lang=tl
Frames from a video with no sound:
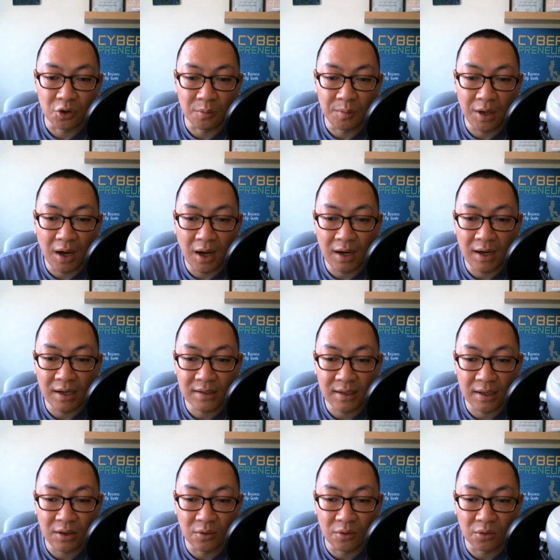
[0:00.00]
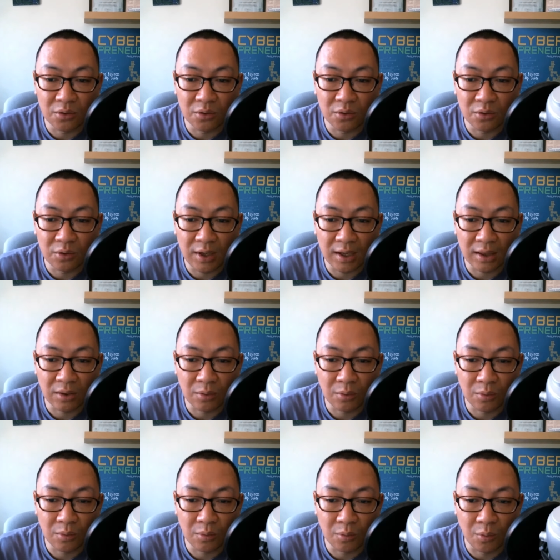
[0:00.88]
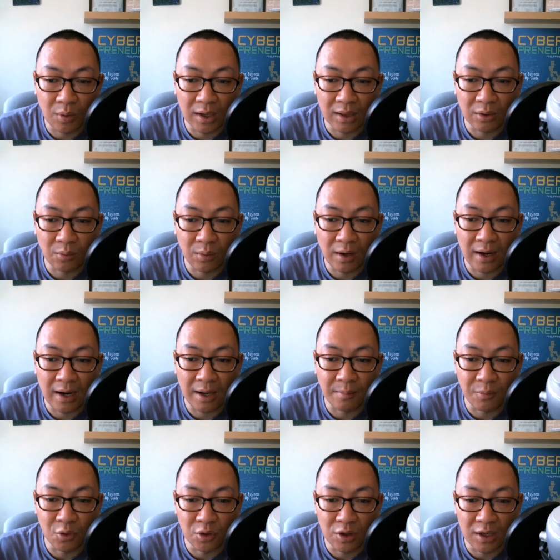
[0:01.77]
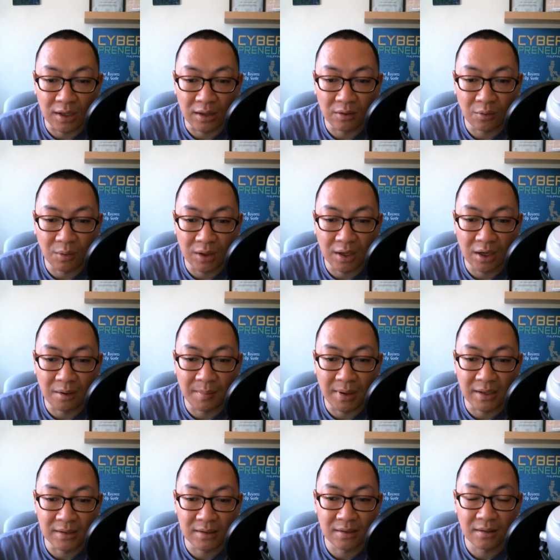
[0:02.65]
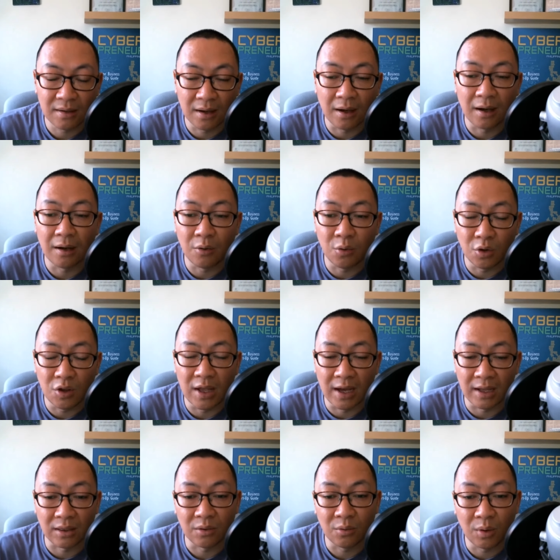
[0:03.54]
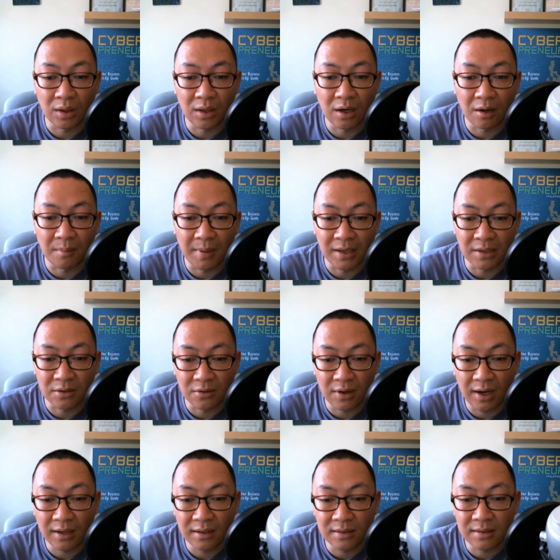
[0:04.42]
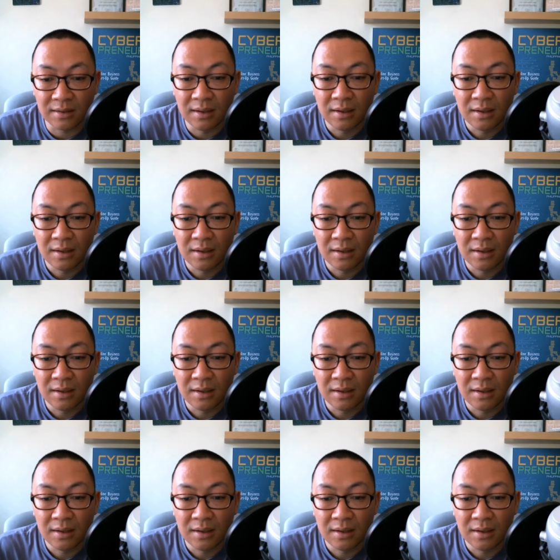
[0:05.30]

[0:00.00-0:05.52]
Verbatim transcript: To be honest, I don't know yet what where I'm good at, what are my uh, good at, what are my strengths.